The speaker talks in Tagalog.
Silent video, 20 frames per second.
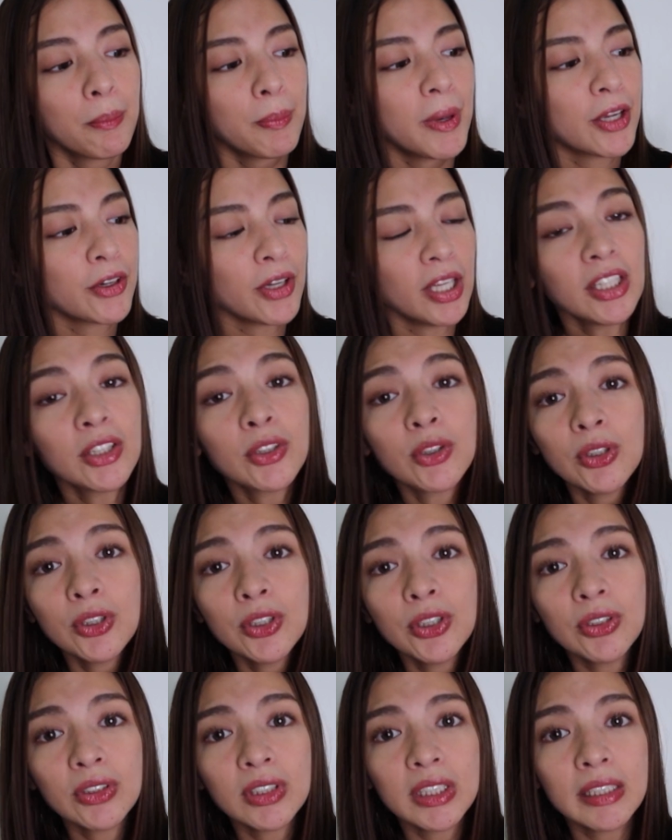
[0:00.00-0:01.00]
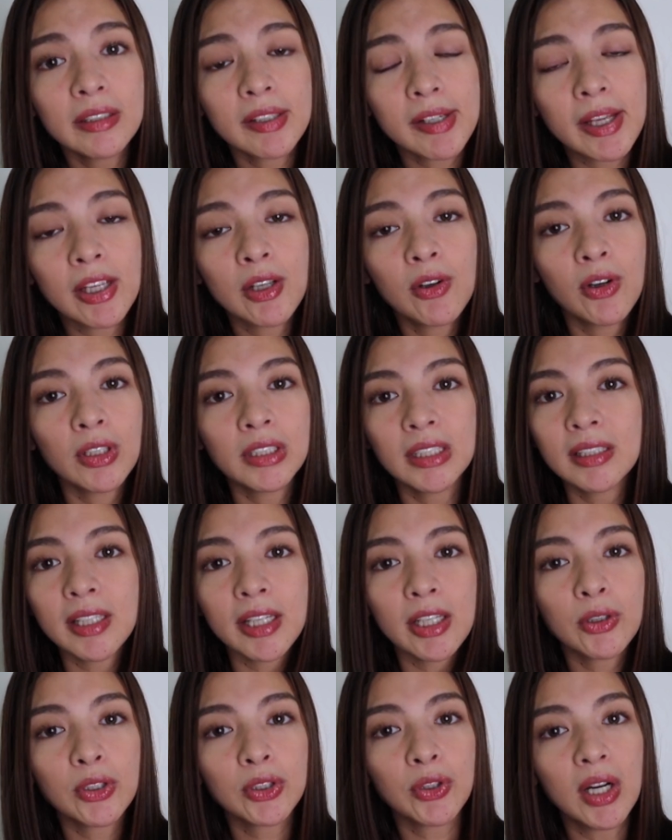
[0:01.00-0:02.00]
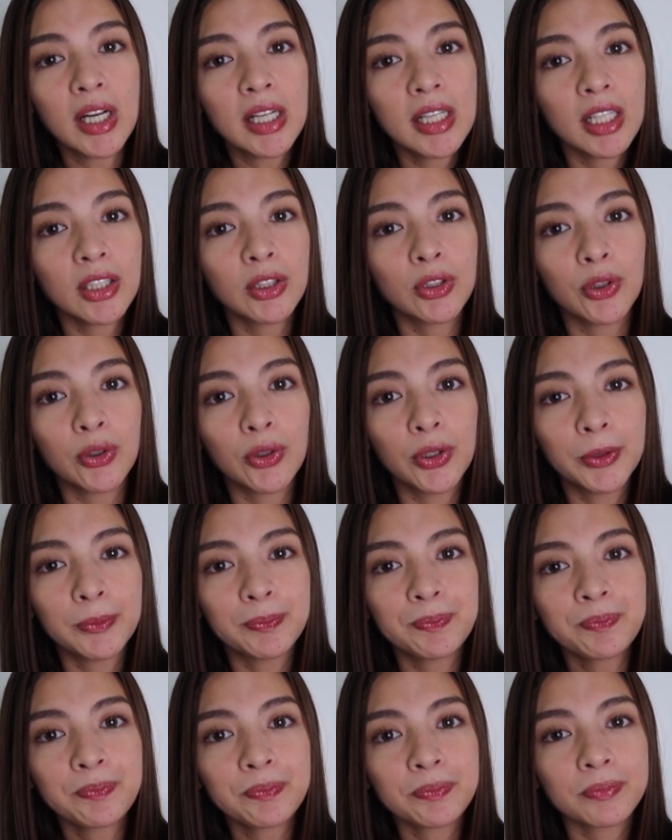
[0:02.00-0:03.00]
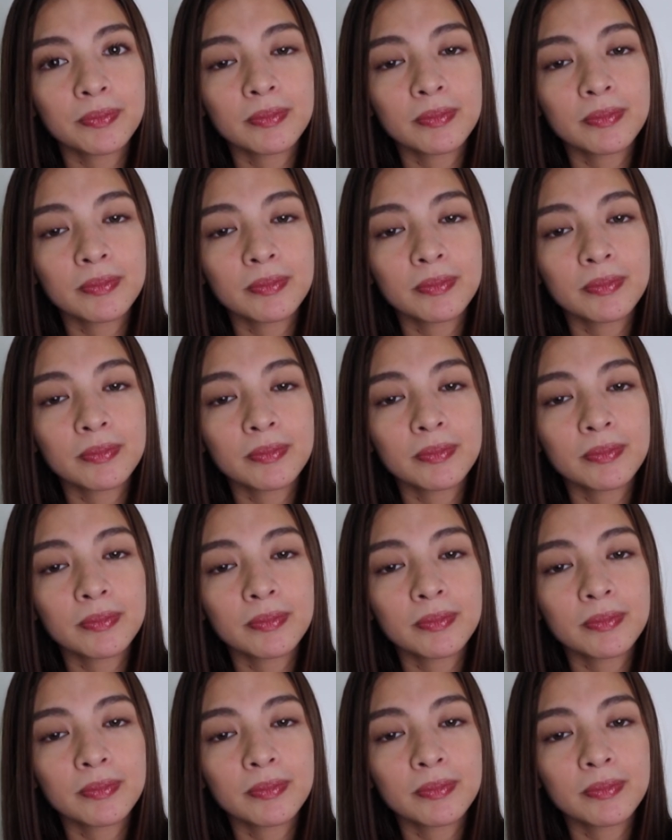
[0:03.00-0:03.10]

Pero ito, nung tinry ko, tinry ko to agad doon.